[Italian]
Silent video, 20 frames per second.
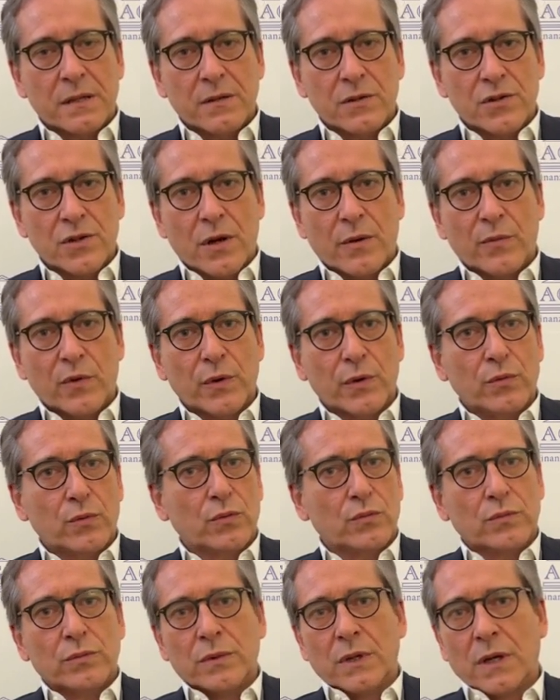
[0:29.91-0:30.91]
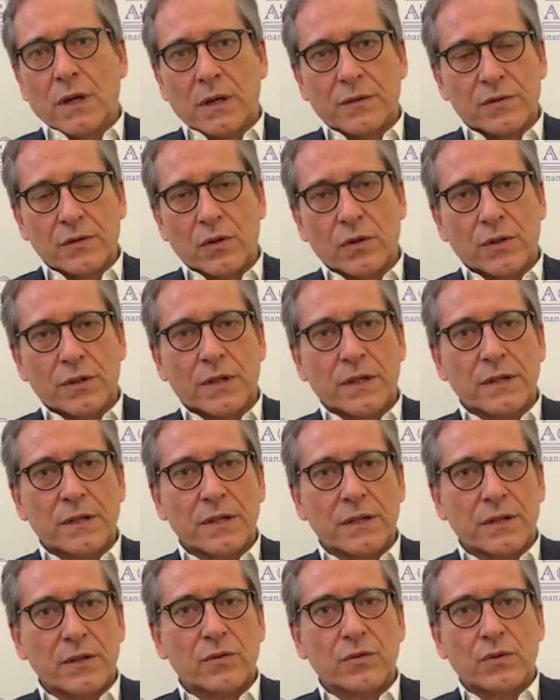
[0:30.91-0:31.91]
diciamo, una sorta di
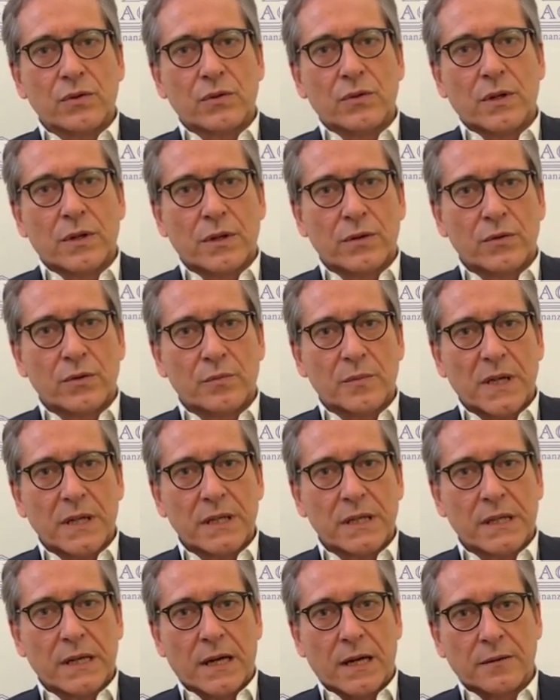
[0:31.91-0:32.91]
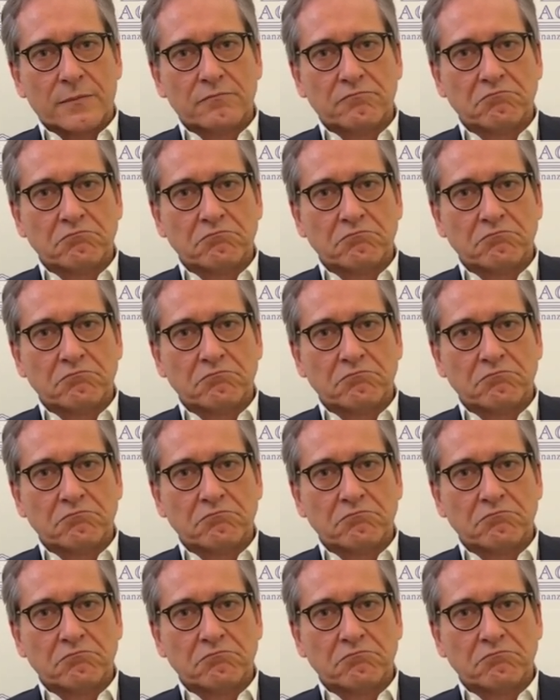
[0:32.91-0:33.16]
ritorno alla normalità.